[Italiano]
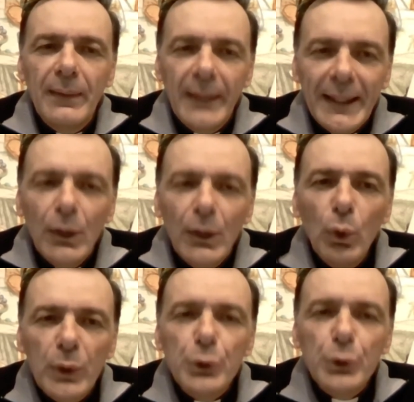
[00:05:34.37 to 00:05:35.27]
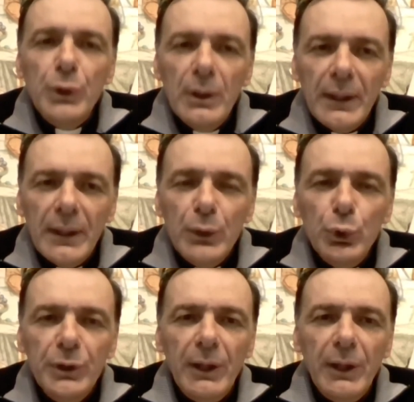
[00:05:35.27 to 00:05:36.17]
E io lo
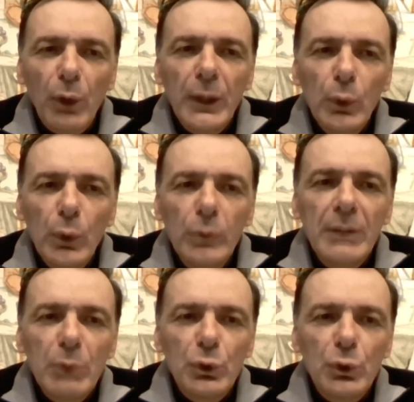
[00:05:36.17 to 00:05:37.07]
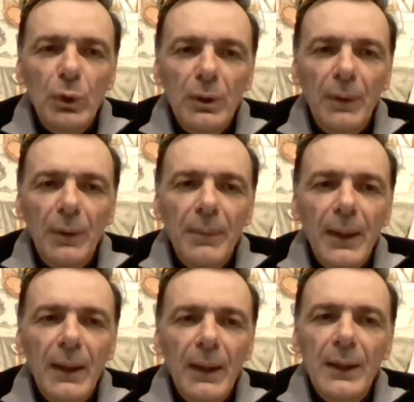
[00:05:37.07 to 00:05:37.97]
risusciterò nell'ultimo giorno
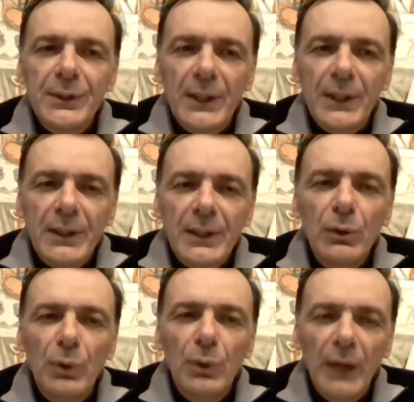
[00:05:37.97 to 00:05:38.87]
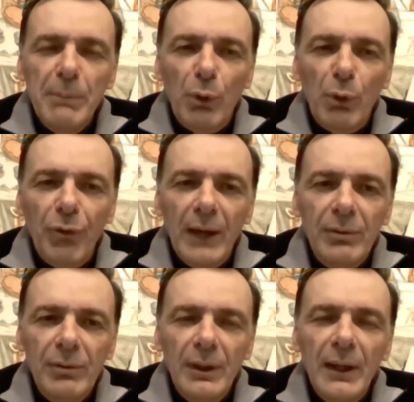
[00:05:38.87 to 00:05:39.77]
sta scritto nei
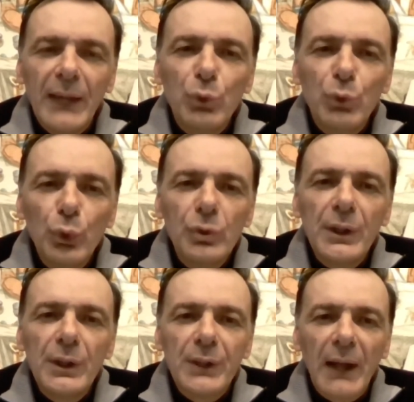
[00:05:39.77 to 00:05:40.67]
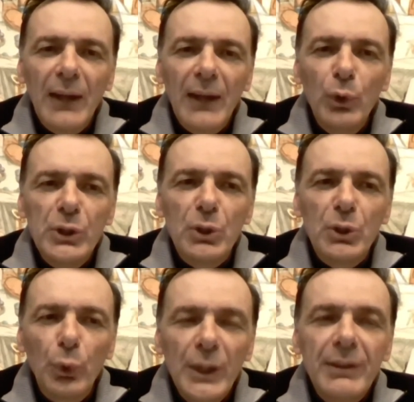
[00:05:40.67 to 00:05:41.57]
profeti, e tutti saranno
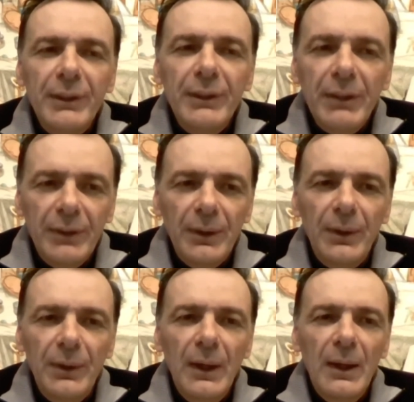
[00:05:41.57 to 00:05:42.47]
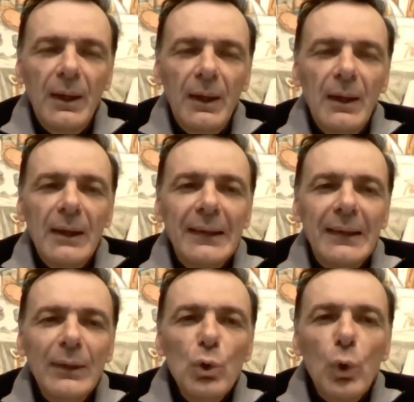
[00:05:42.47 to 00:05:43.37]
istruiti da Dio.
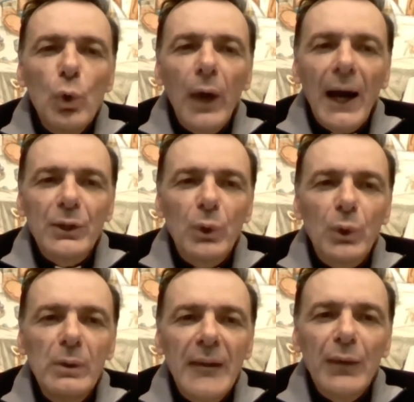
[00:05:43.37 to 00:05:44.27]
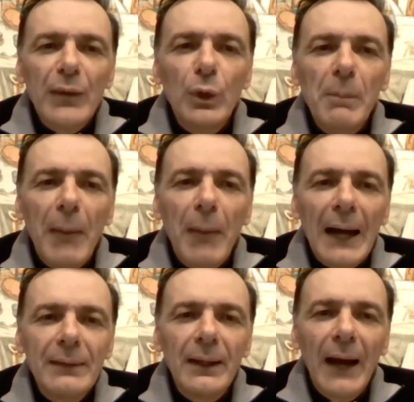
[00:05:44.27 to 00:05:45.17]
Chiunque ha ascoltato il
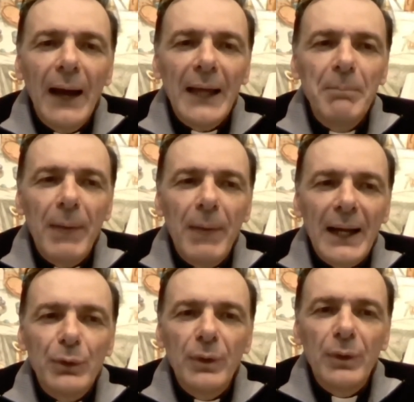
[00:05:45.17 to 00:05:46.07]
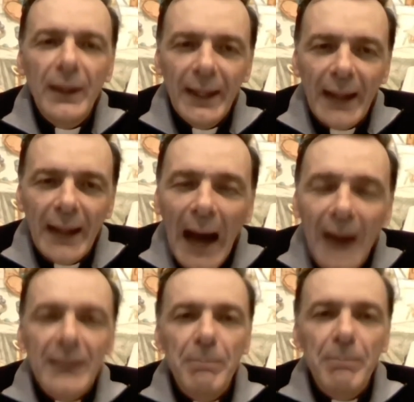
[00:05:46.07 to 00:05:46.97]
Padre ha imparato, e
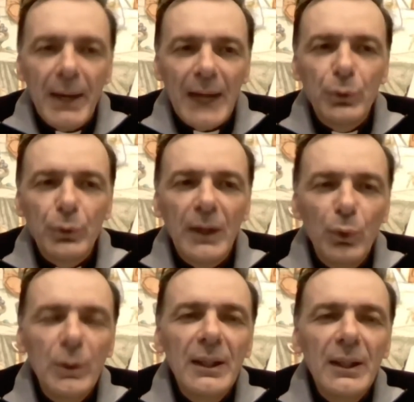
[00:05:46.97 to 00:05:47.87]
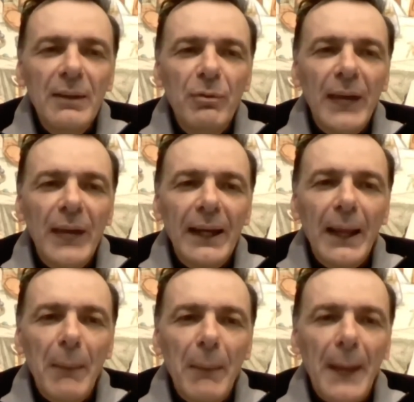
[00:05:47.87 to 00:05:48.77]
ha imparato da Lui viene
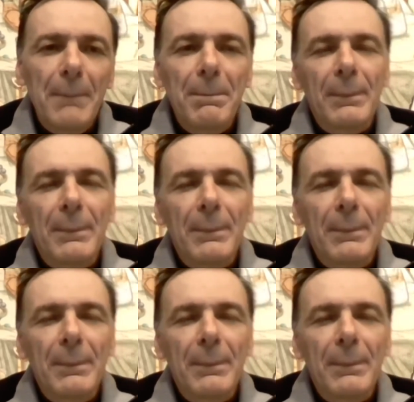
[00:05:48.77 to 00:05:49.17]
a me